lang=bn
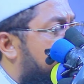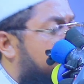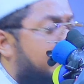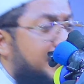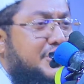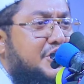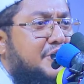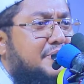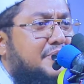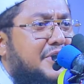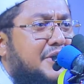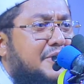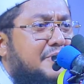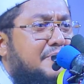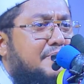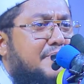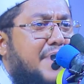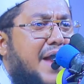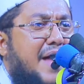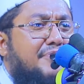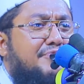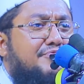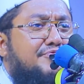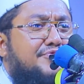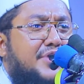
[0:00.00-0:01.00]
পৃথিবীর
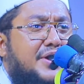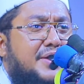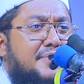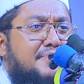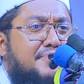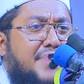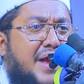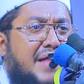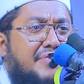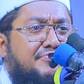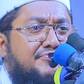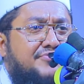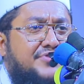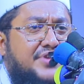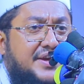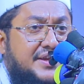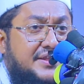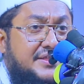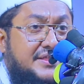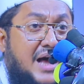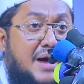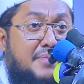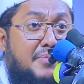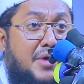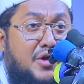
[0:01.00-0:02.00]
প্রান্তে প্রান্তে
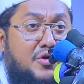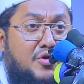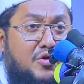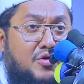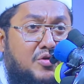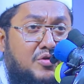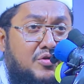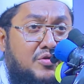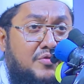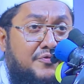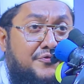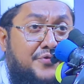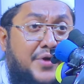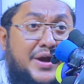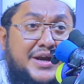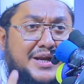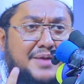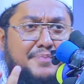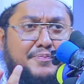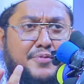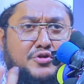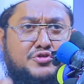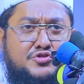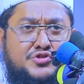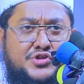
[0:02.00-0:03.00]
দাবানল
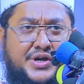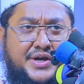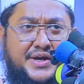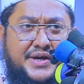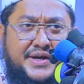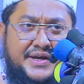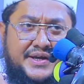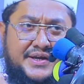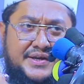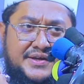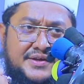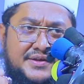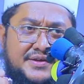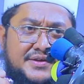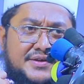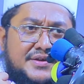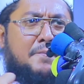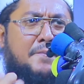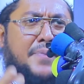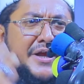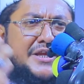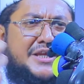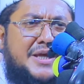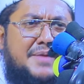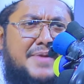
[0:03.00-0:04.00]
ফেটে পড়ছে
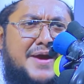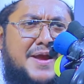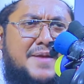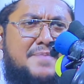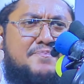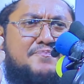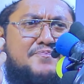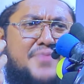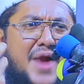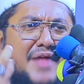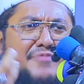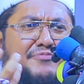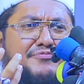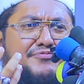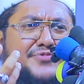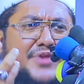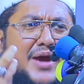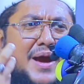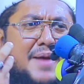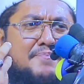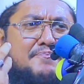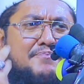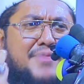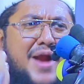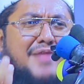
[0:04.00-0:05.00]
পৃথিবীর
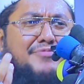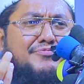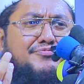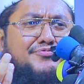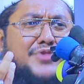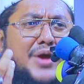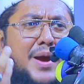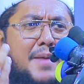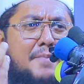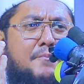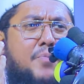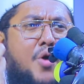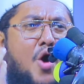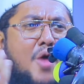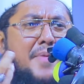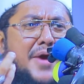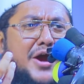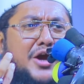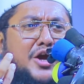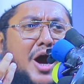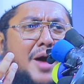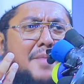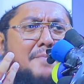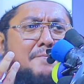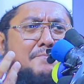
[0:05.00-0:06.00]
প্রান্তে প্রান্তে
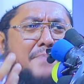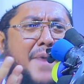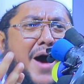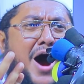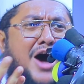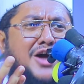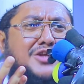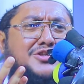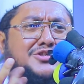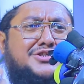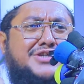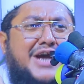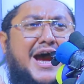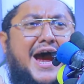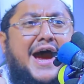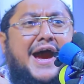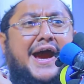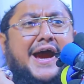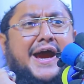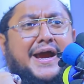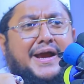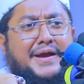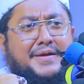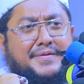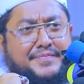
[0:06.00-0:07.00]
ভূমিকম্প হচ্ছে
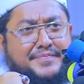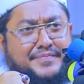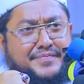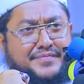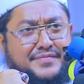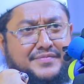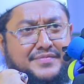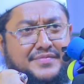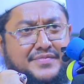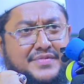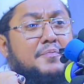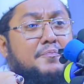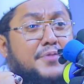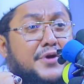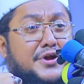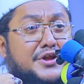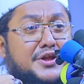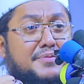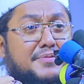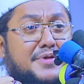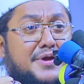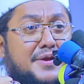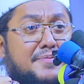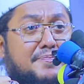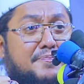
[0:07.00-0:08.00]

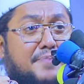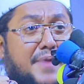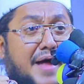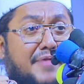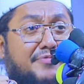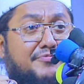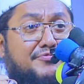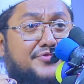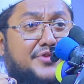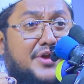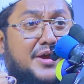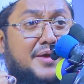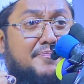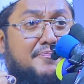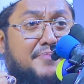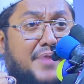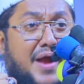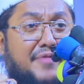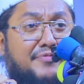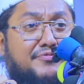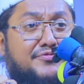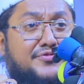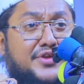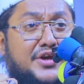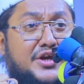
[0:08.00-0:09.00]
পৃথিবীর প্রান্তে
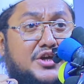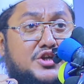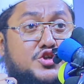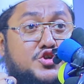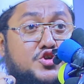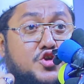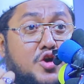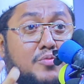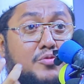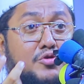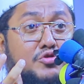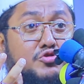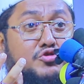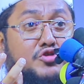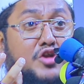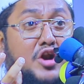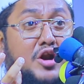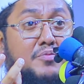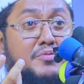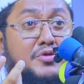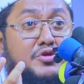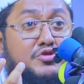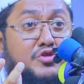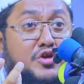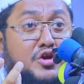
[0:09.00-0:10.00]
প্রান্তে
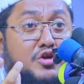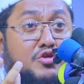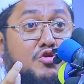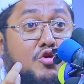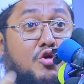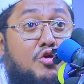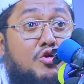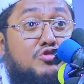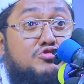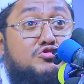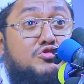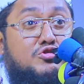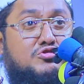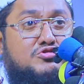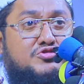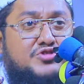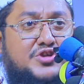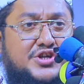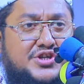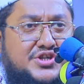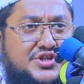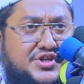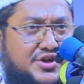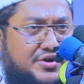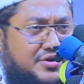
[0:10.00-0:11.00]
সমুদ্রের ভিতরে গোলযোগ
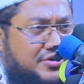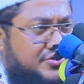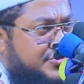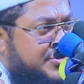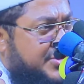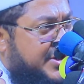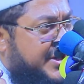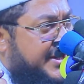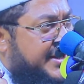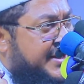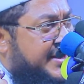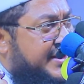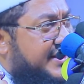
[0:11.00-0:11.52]
সৃষ্টি হচ্ছে